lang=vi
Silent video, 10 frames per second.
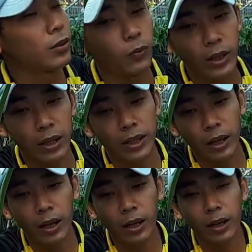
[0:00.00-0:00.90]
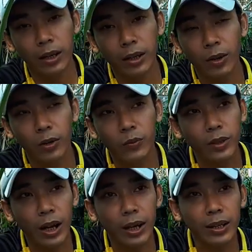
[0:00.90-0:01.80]
chúng ta sẽ ờ, rồi chúng
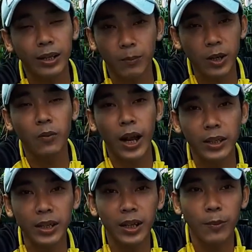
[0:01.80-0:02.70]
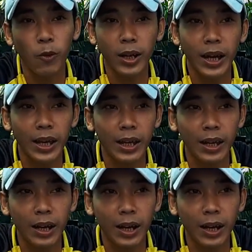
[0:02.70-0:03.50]
ta chăm sóc lại như là một cái cây